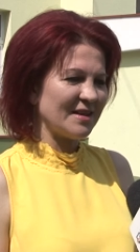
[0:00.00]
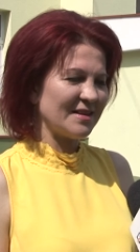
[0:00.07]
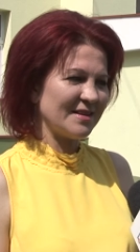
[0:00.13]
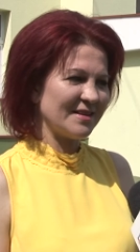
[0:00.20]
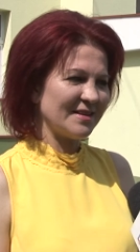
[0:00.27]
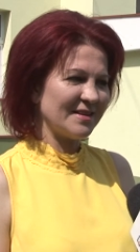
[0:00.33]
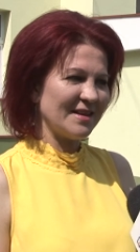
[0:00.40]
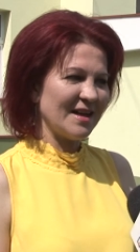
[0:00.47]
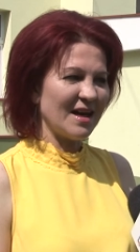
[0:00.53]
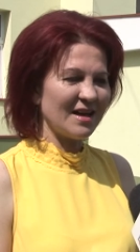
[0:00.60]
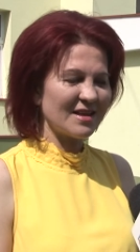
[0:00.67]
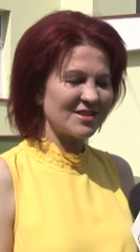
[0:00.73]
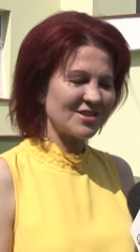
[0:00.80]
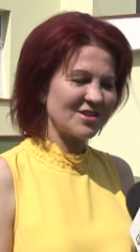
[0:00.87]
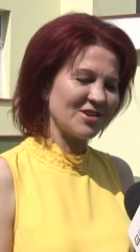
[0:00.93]
E,
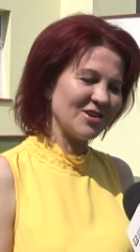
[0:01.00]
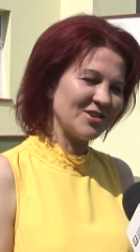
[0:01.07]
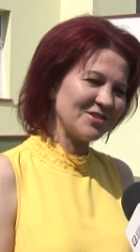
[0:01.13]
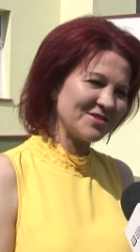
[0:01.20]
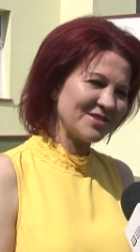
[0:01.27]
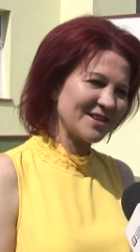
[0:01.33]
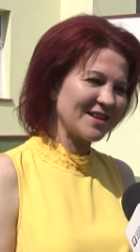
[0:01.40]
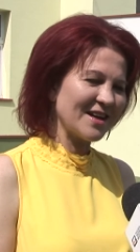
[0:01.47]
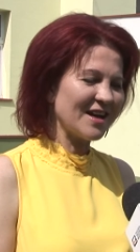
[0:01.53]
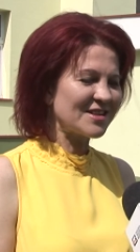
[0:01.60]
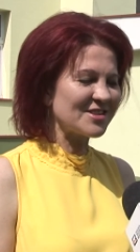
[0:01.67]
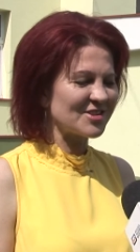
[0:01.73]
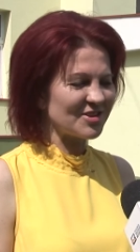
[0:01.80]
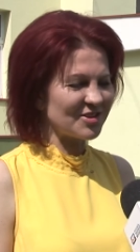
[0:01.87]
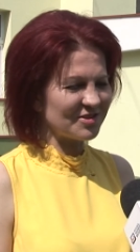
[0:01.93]
aczkolwiek,
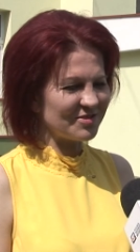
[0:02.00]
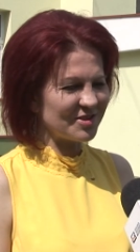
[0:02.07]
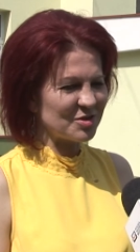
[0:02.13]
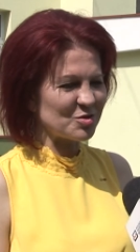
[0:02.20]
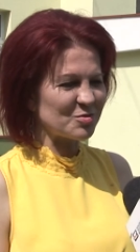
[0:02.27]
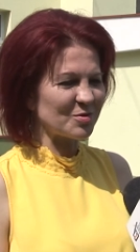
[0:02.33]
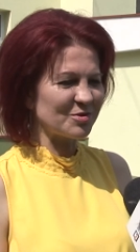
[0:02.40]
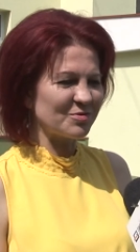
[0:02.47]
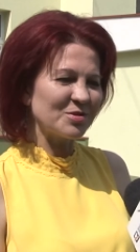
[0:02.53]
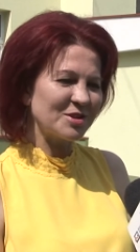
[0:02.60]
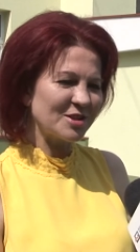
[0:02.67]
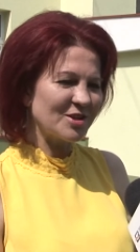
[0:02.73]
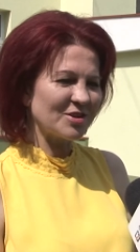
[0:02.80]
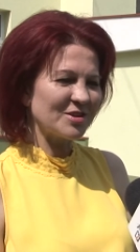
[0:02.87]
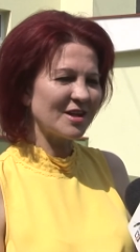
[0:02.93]
aczkolwiek już po dwóch
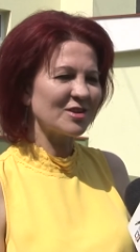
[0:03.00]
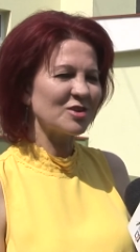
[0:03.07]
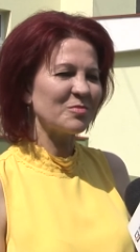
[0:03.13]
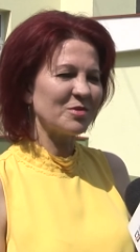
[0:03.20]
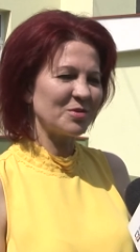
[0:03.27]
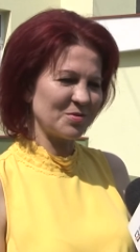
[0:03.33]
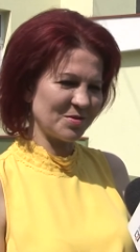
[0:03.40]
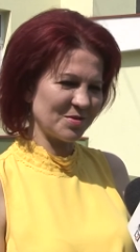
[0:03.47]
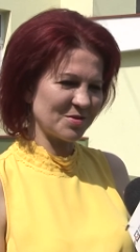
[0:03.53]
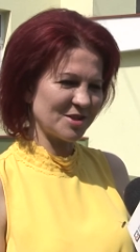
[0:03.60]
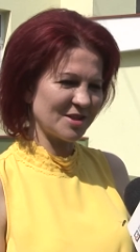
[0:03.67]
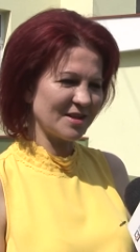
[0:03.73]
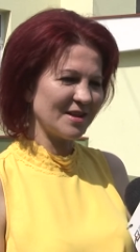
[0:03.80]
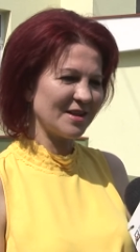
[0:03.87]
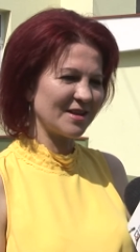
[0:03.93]
tygodniach dopytują
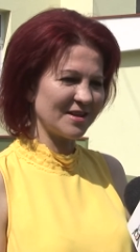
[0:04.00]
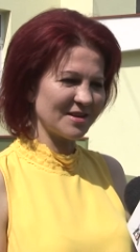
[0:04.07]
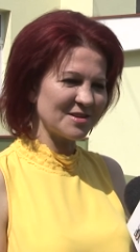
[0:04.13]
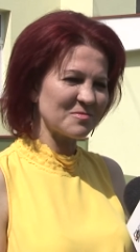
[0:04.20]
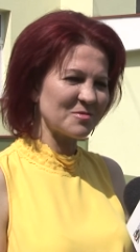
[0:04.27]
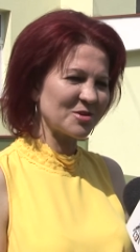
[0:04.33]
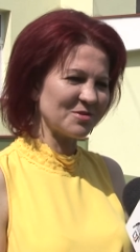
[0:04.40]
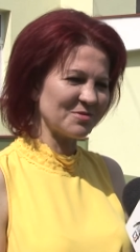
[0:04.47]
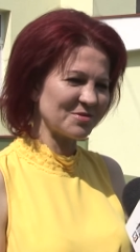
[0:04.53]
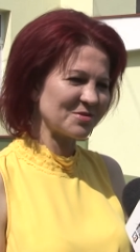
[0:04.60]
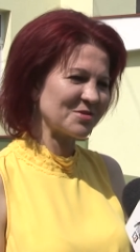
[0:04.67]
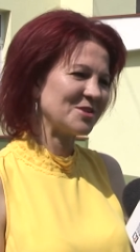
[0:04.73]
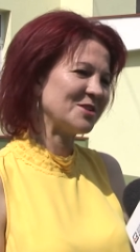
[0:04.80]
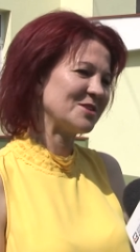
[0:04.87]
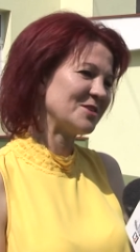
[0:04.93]
się, kiedy mogą
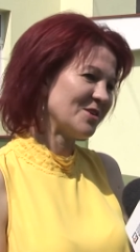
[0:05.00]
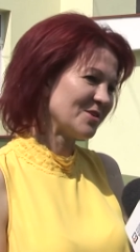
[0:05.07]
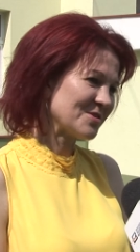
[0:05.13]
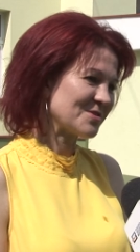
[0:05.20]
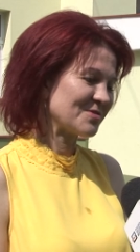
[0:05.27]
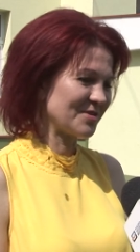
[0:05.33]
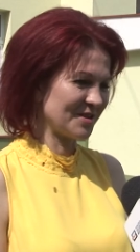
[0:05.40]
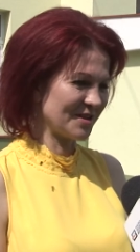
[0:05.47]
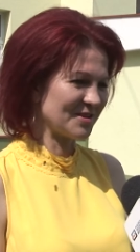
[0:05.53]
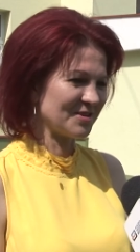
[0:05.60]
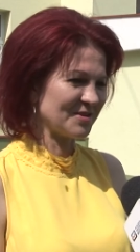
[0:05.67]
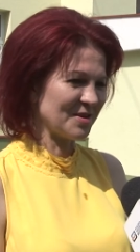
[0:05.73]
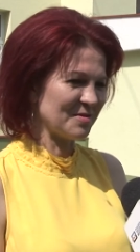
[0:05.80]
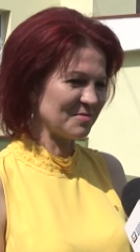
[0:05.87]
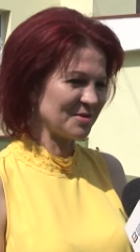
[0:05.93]
wrócić do swojego
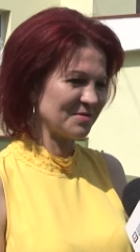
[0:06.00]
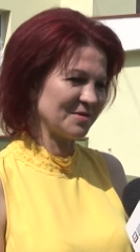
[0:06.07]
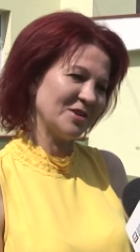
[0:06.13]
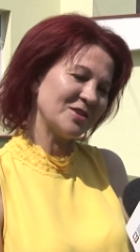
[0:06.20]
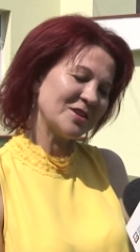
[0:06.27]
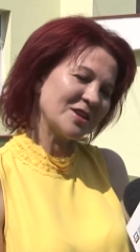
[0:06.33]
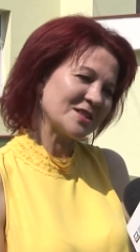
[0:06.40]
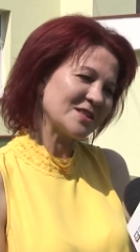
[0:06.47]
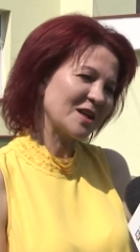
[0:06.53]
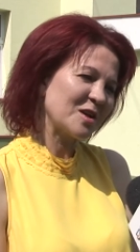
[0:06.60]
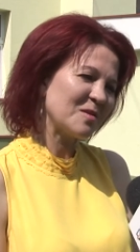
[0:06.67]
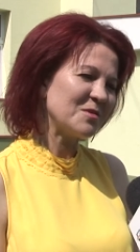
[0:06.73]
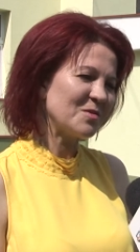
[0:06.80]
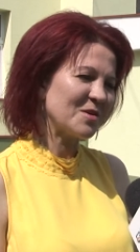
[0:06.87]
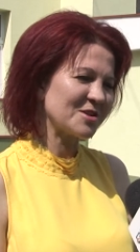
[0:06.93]
domu. I to jest
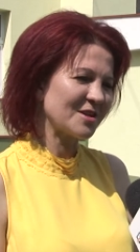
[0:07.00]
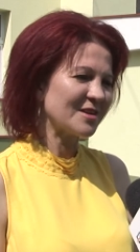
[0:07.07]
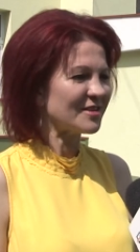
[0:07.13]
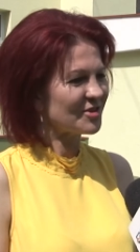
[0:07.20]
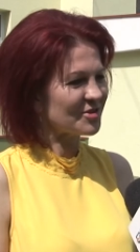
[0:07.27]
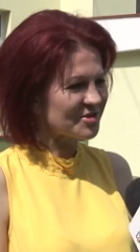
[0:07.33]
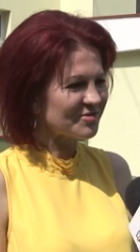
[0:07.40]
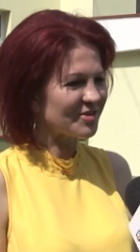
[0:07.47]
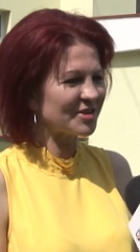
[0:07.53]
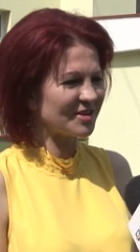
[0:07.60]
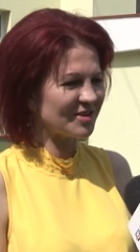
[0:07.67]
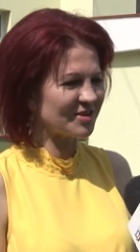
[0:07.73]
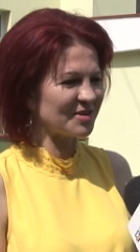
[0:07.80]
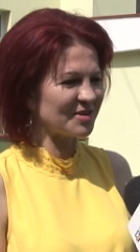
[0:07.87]
takie miłe, że do swojego